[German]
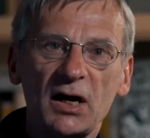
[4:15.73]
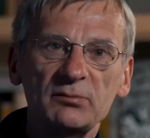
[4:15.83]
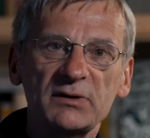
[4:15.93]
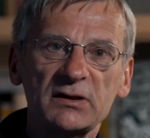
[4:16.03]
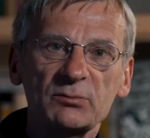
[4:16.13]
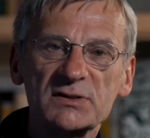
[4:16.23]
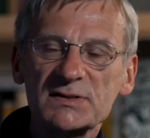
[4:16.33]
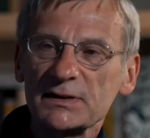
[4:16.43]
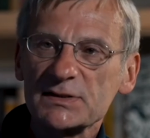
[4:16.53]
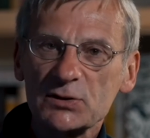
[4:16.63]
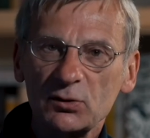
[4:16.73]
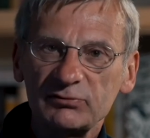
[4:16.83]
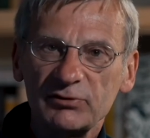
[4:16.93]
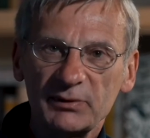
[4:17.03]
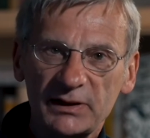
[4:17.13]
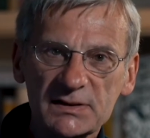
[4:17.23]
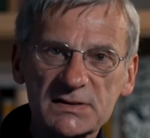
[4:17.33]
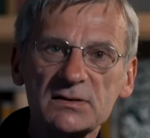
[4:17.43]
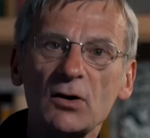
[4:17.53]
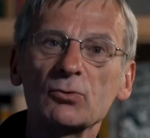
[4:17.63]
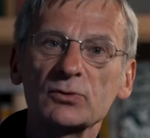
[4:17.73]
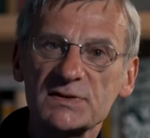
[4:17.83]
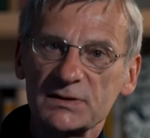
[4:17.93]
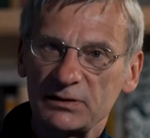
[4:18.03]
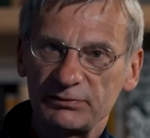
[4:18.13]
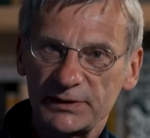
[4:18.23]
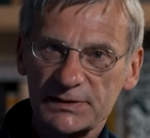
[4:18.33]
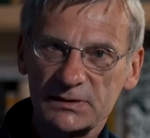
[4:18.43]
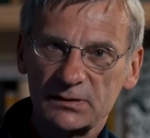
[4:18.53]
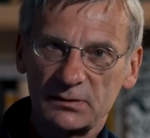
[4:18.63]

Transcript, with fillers: Arm der Demonstration vom 1. August gewesen.